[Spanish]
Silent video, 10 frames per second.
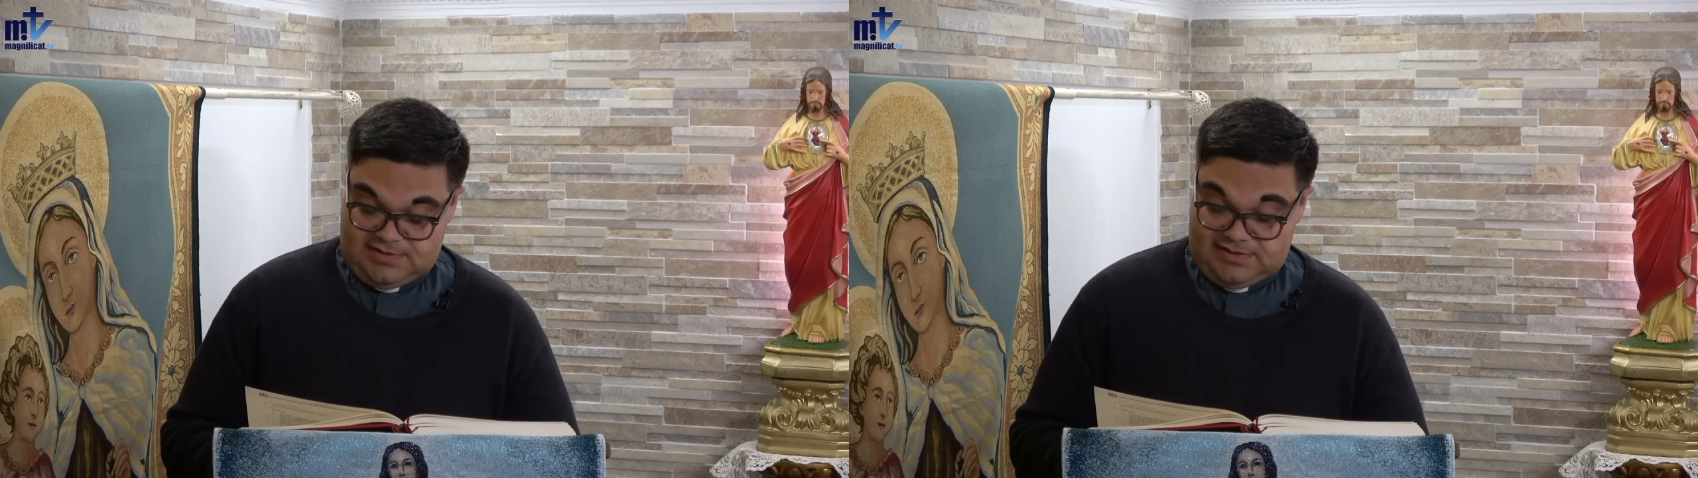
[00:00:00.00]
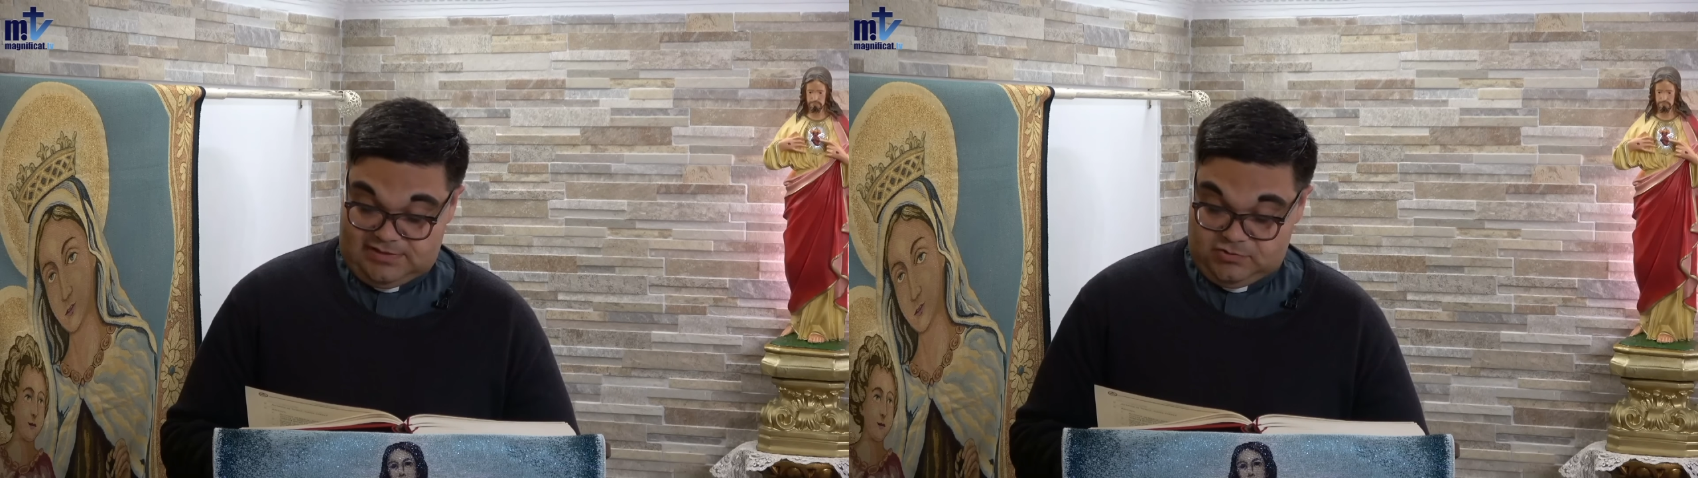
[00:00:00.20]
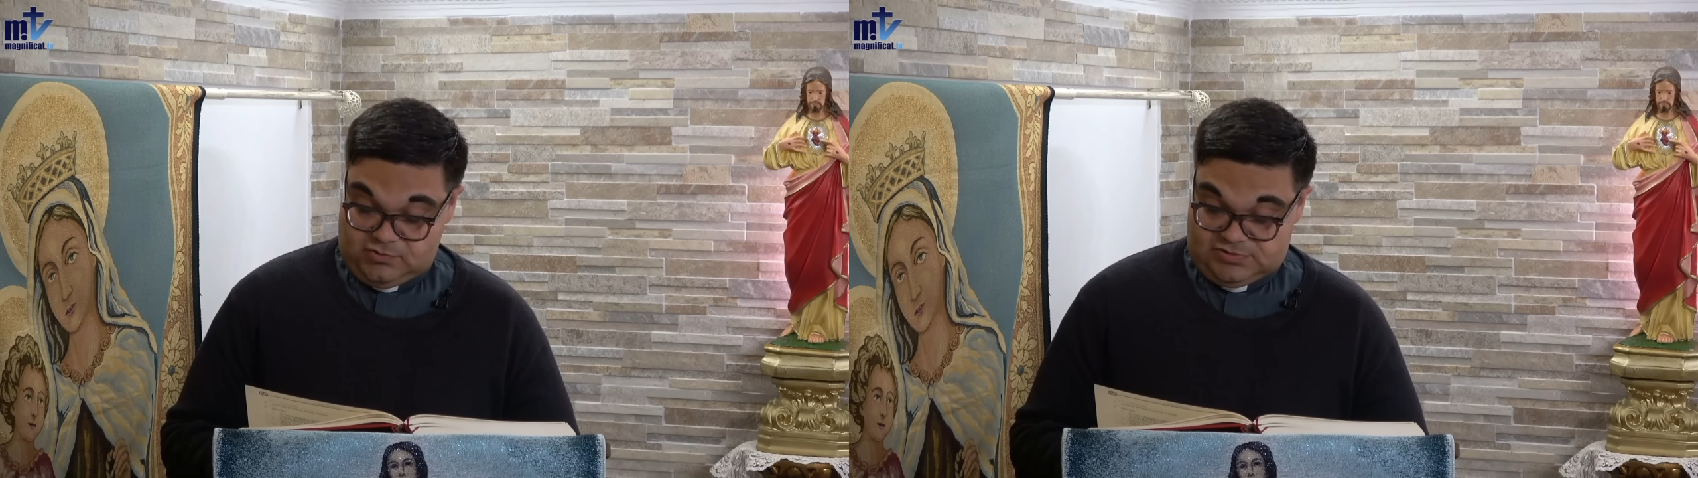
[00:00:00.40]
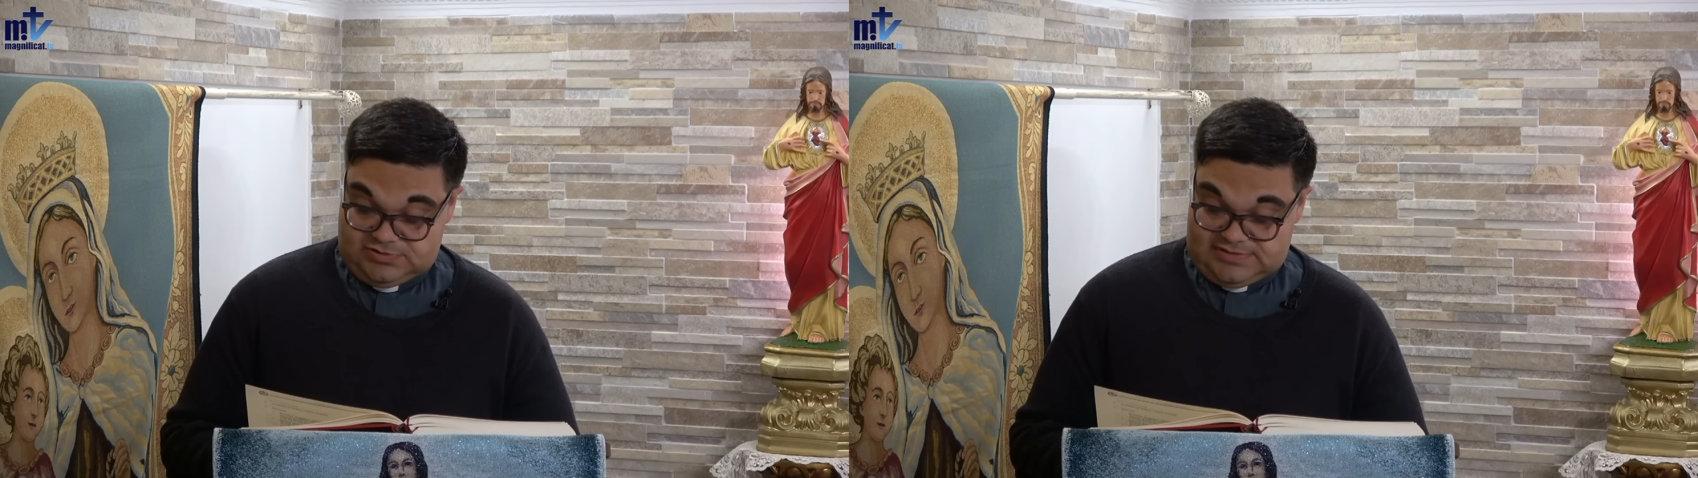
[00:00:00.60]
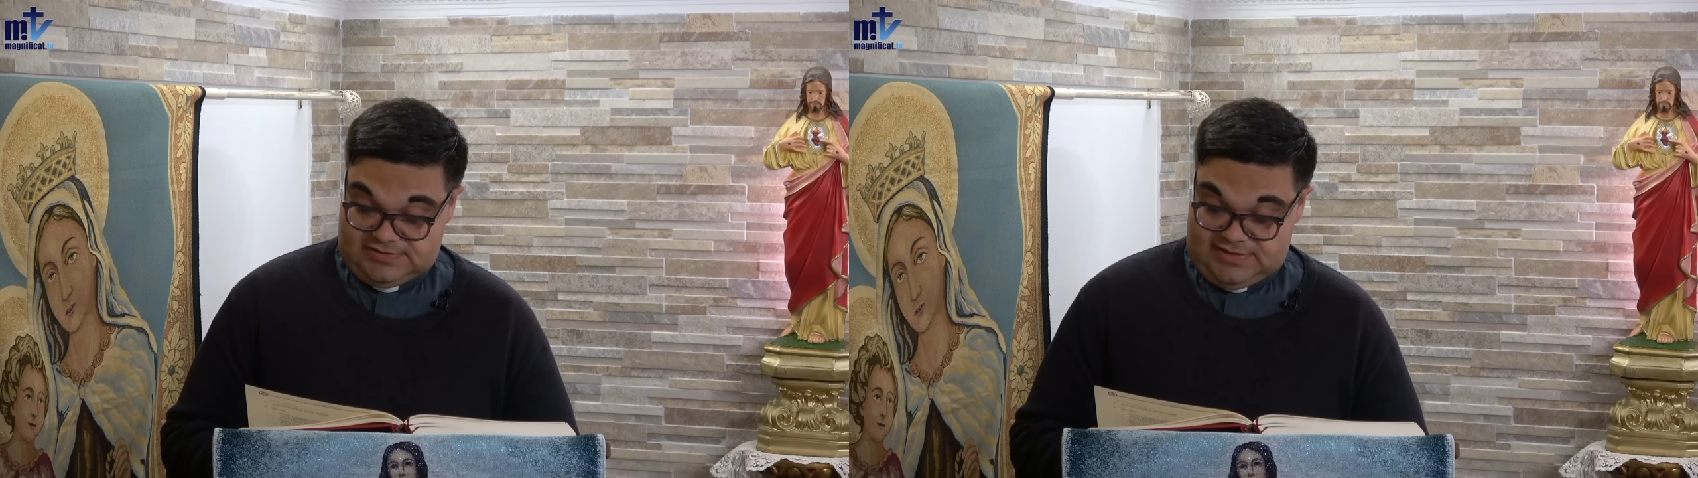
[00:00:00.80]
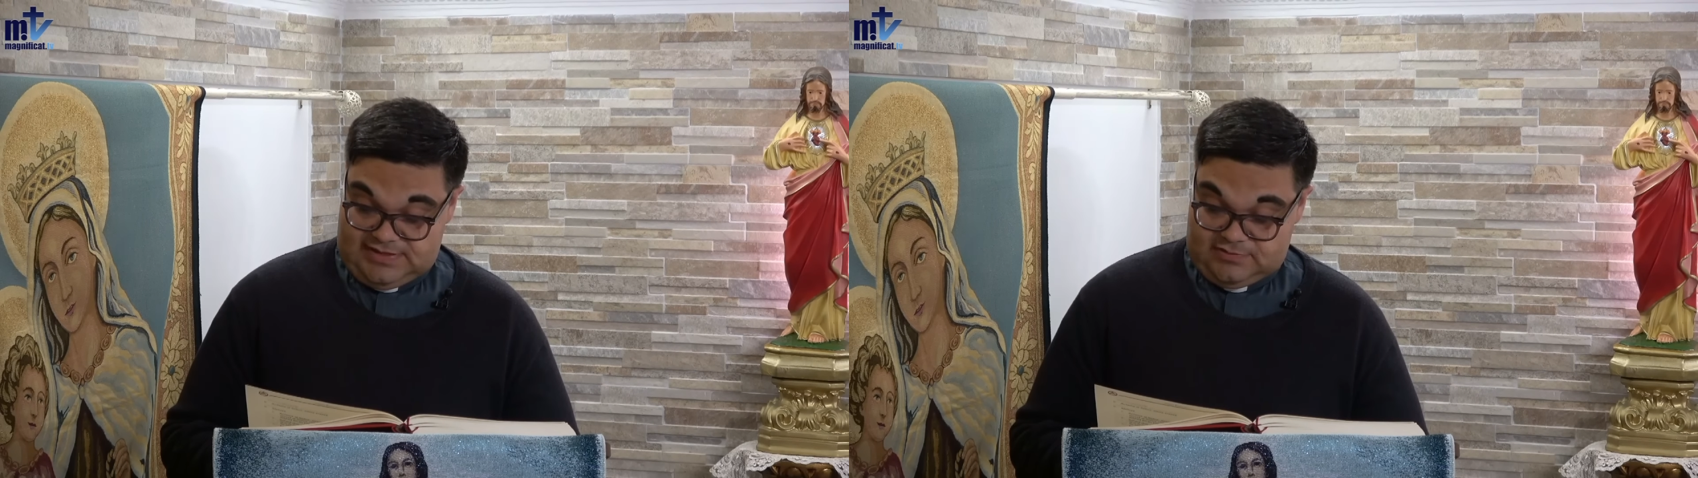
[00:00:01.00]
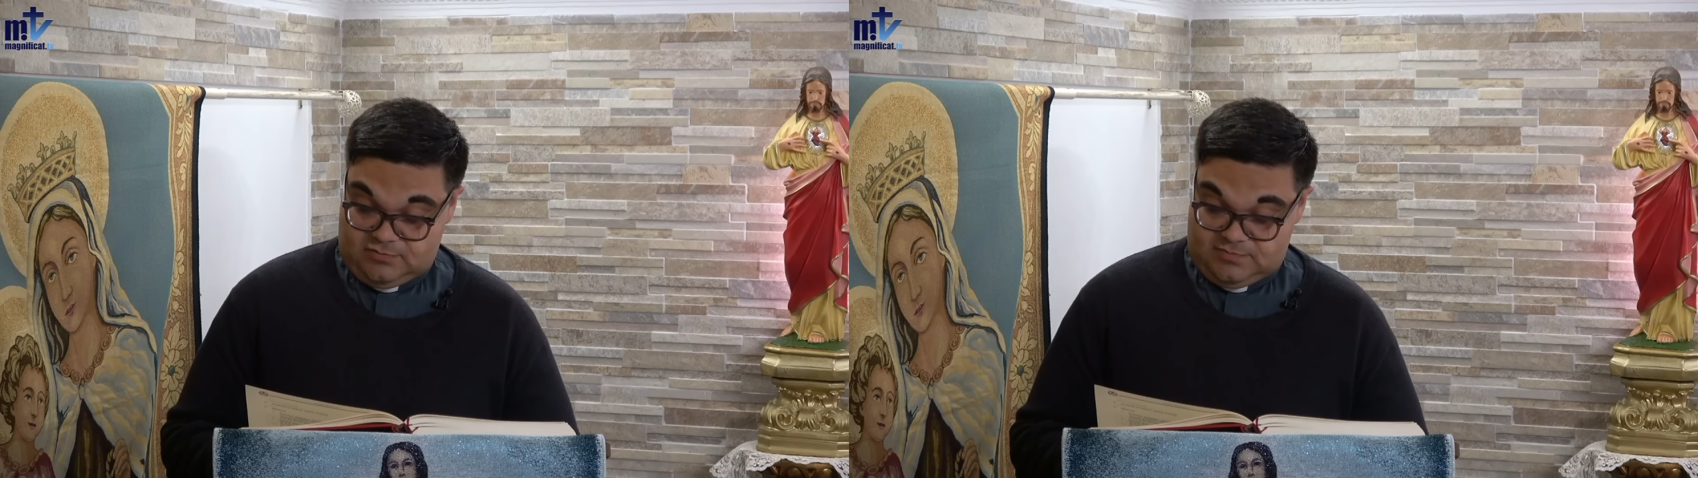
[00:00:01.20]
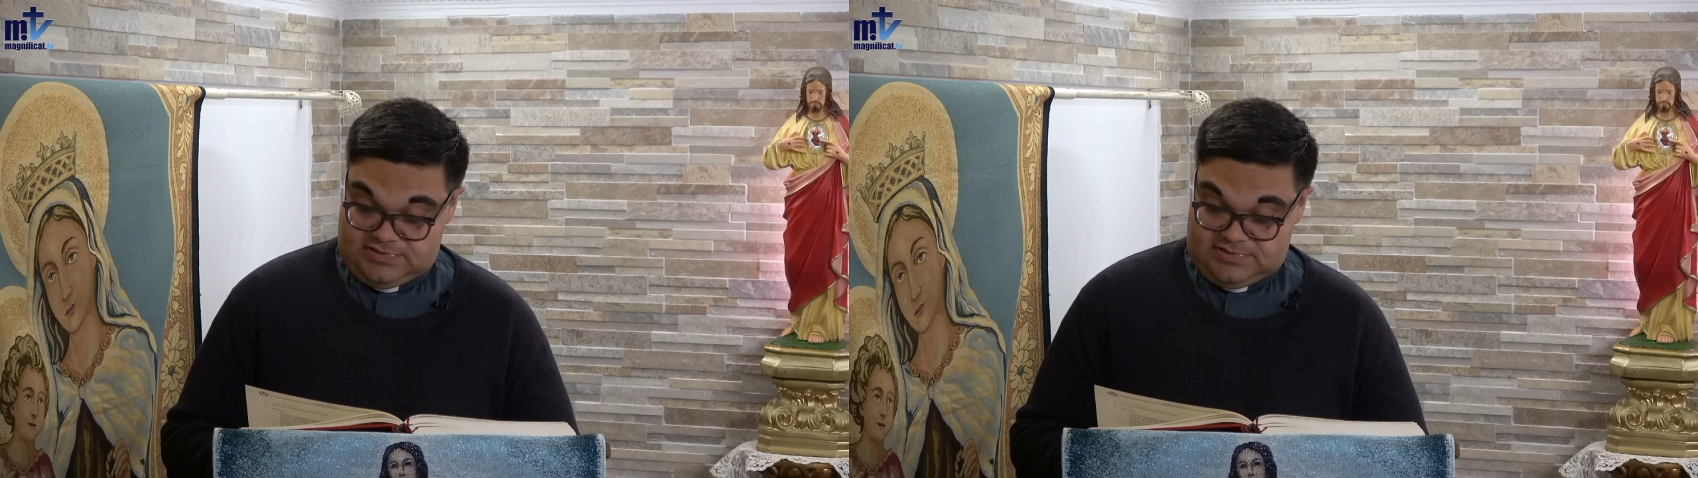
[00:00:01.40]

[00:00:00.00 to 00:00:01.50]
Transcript: Entonces dejaron